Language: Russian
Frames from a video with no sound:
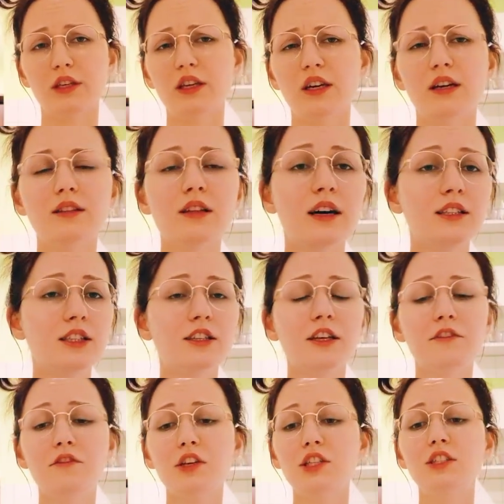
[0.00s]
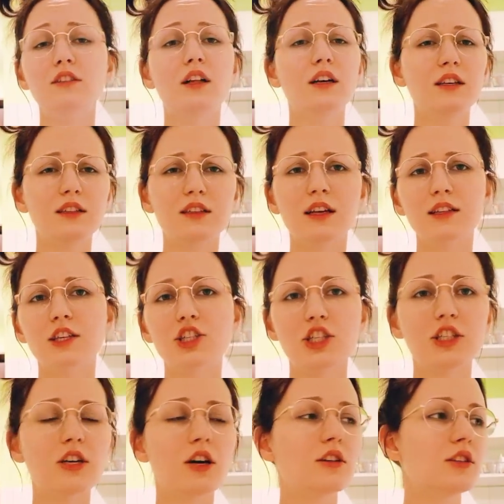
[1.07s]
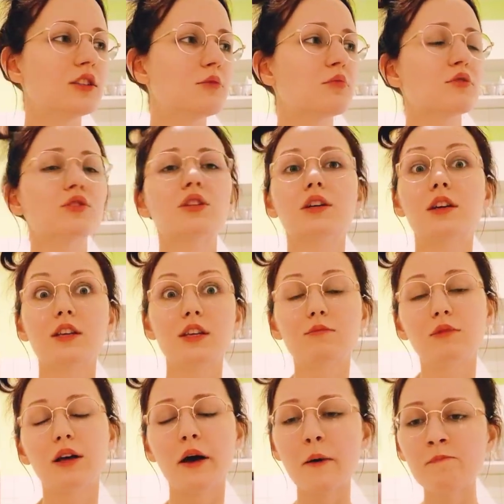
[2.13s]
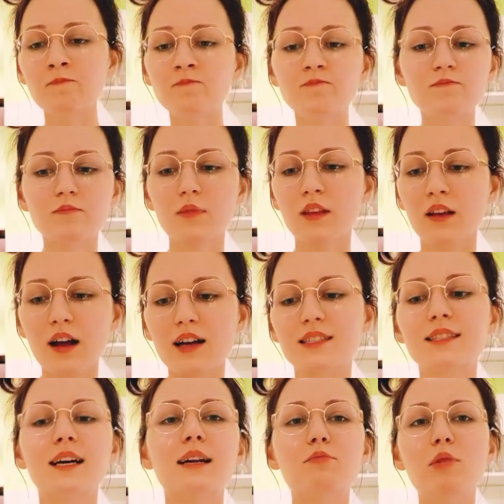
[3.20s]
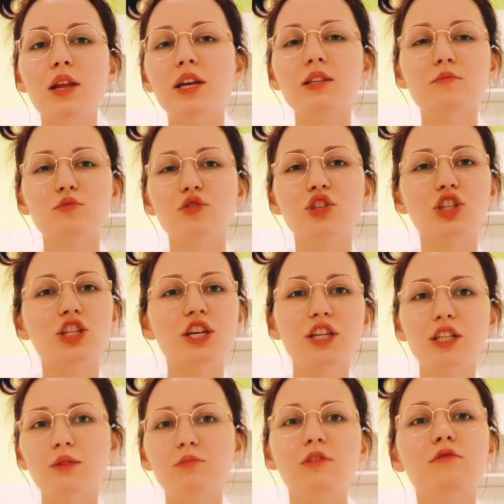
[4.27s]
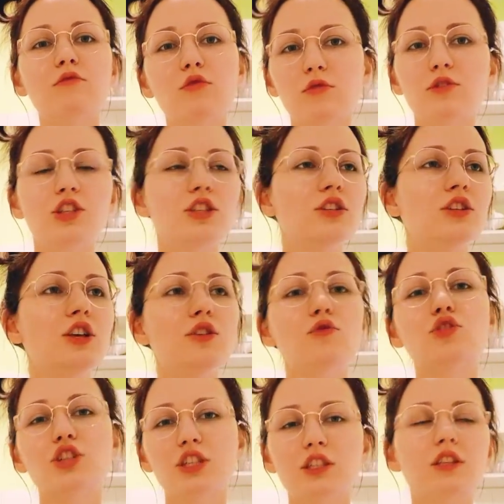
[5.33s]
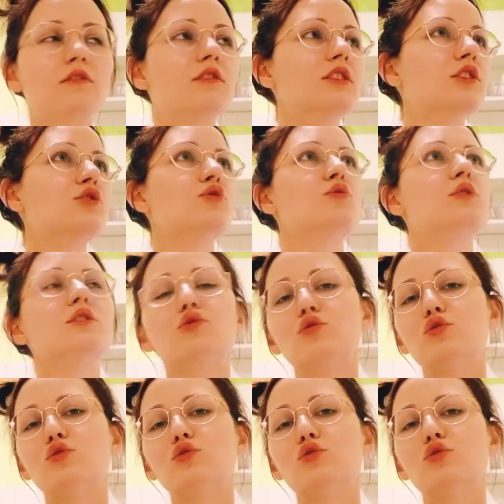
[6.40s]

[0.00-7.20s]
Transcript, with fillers: И она ненавидела это, она считала это просто каким-то оскорблением, унижением его, ее женского достоинства.